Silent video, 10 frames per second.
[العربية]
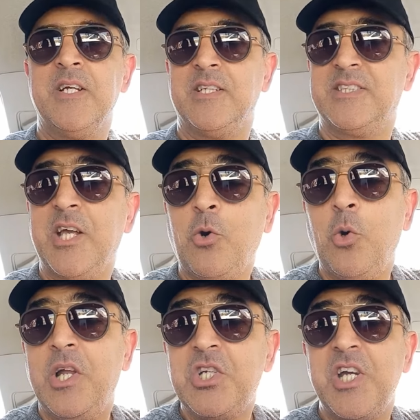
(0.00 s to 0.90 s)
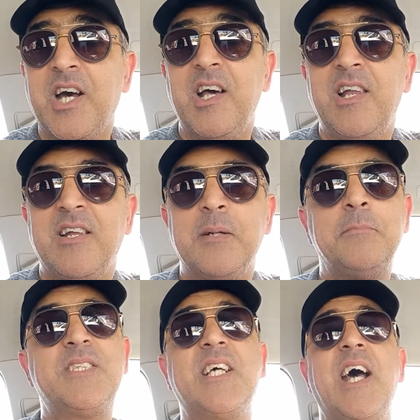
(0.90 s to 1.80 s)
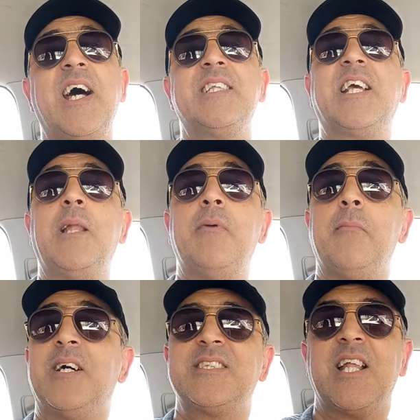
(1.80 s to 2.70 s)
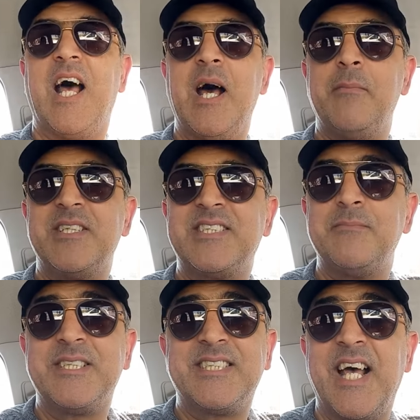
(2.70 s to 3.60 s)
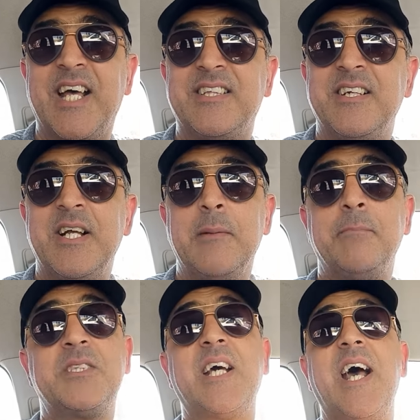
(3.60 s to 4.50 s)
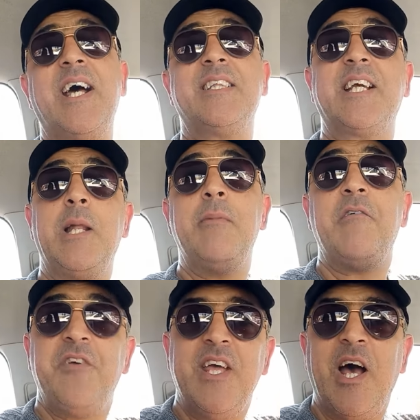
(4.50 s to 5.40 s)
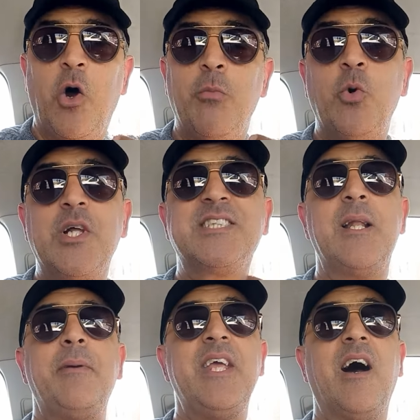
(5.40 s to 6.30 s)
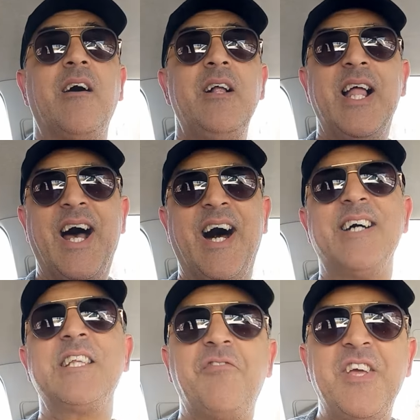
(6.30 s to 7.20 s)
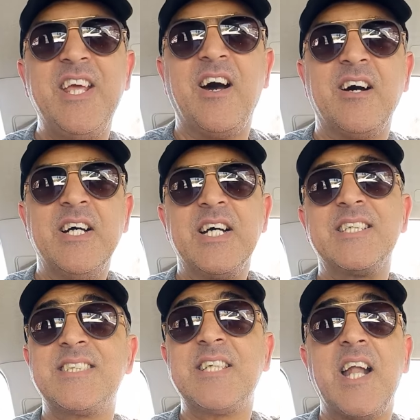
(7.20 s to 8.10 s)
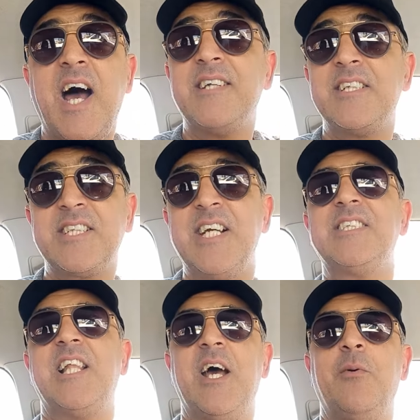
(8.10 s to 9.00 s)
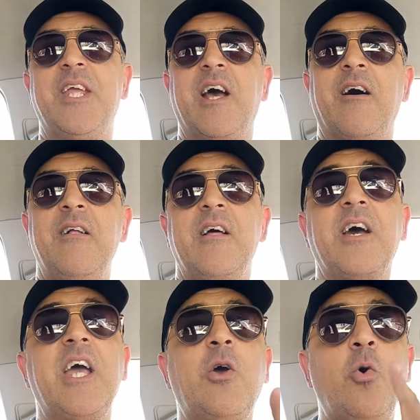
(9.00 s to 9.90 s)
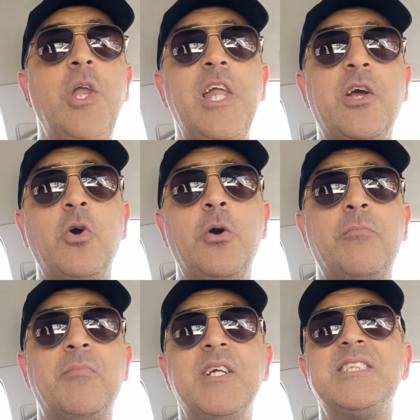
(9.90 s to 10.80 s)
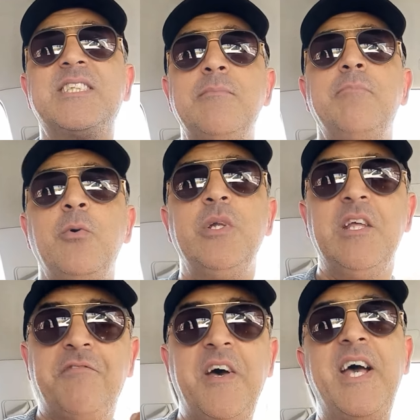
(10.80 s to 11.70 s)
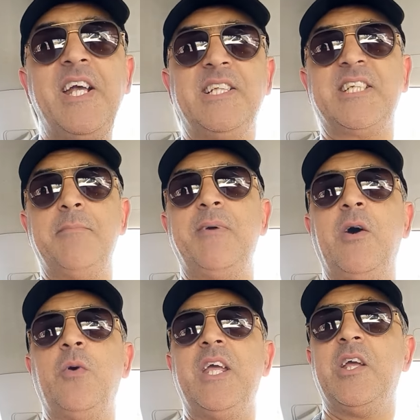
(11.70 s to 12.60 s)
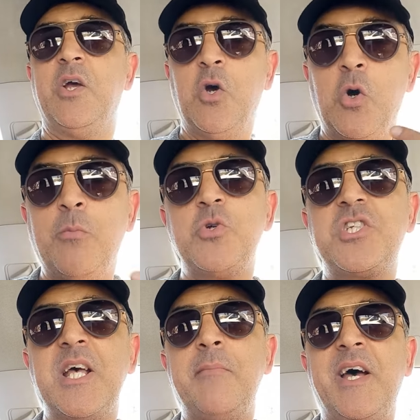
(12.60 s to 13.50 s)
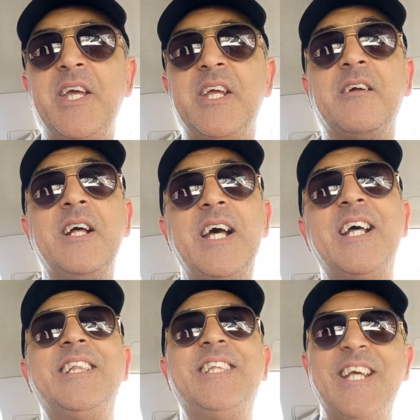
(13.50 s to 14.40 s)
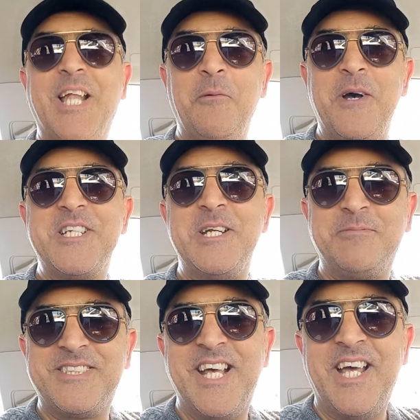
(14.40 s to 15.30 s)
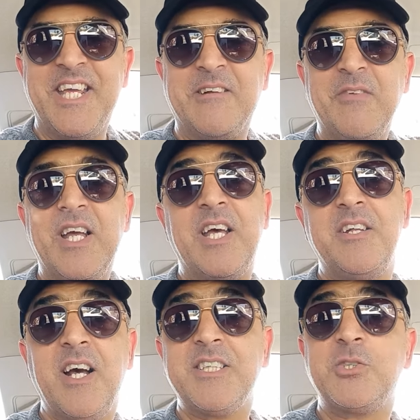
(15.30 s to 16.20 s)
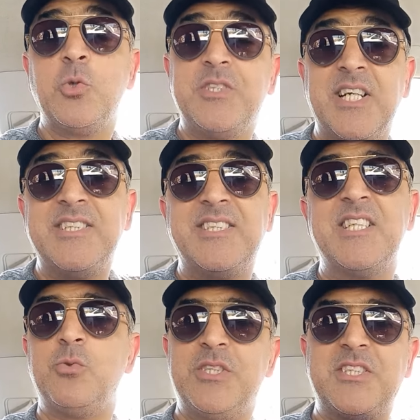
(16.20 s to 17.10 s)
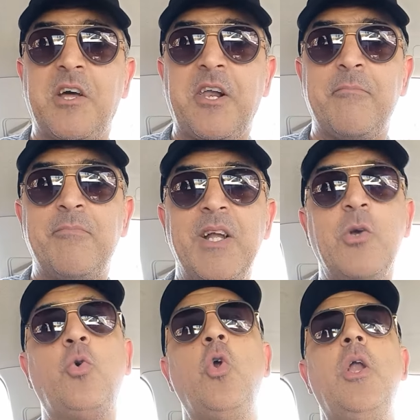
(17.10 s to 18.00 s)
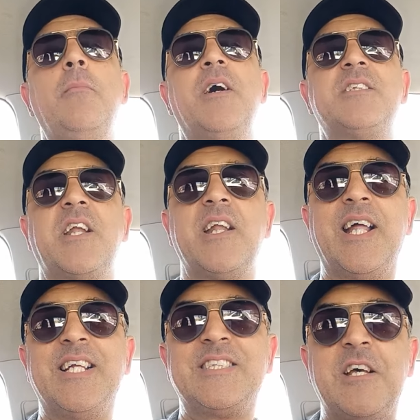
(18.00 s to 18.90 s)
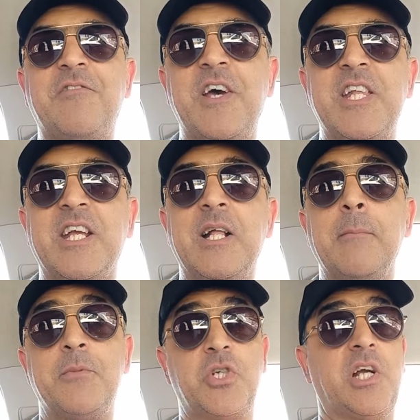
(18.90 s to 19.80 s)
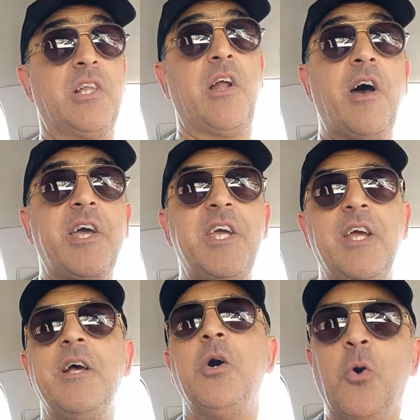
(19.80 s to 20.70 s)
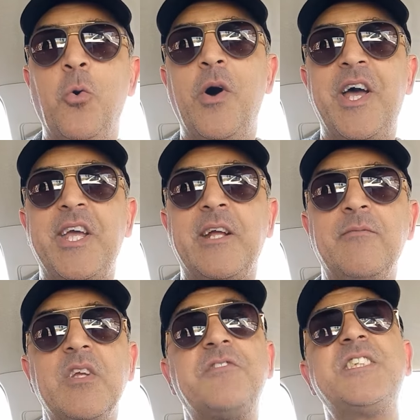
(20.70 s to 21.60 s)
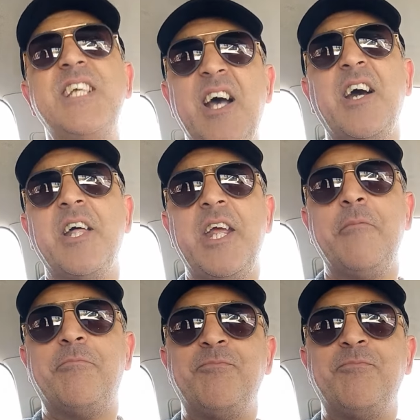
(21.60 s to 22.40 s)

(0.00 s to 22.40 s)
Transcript: تيقول لي شي عقل متقاعد كلمه ما صالحه ما, ما تساعد متقاعد كلمه فيها حموله سلبيه عاطفيه الصراحه تتقيس الهويه غيقول لكم سموني فاعل تنموي ومجتمعي اديت الواجب تاعي هنا خصو يتعزز ويتكرم كل ما هضرنا على التفاني بشكل راقي وواعي في سياق قريب